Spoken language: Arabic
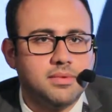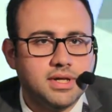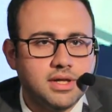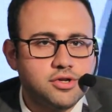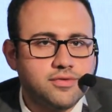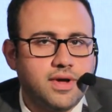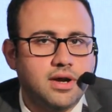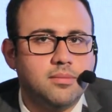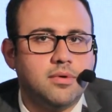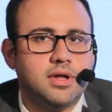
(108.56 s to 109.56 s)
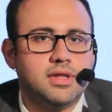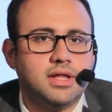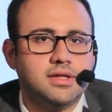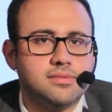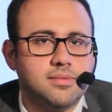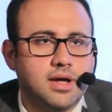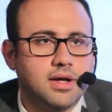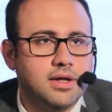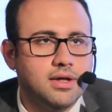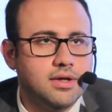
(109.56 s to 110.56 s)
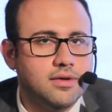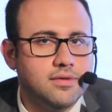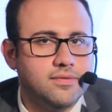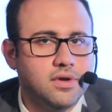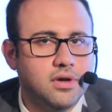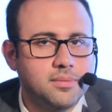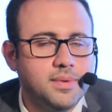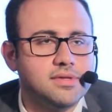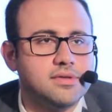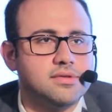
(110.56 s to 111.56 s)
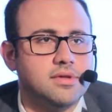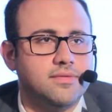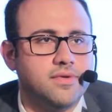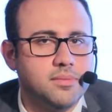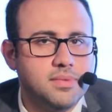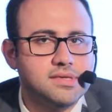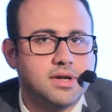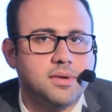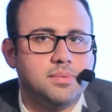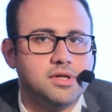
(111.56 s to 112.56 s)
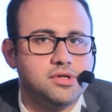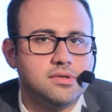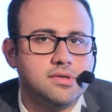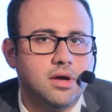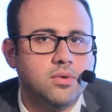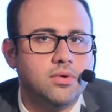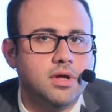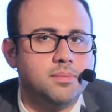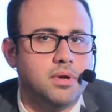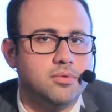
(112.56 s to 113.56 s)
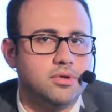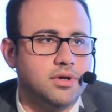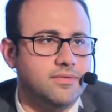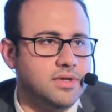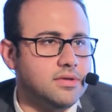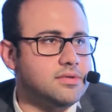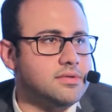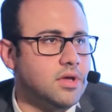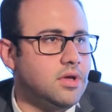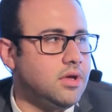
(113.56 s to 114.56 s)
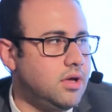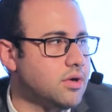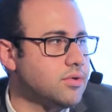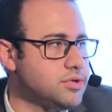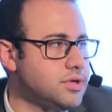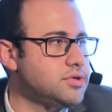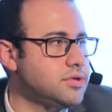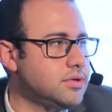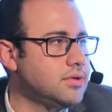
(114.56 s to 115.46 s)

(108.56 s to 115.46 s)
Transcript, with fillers: نيجي نكشف على المريض هنسمع آه، في اللونج بيزز الفاين بيزل كريبيتيشنز او البالمونري فينس كونجكشن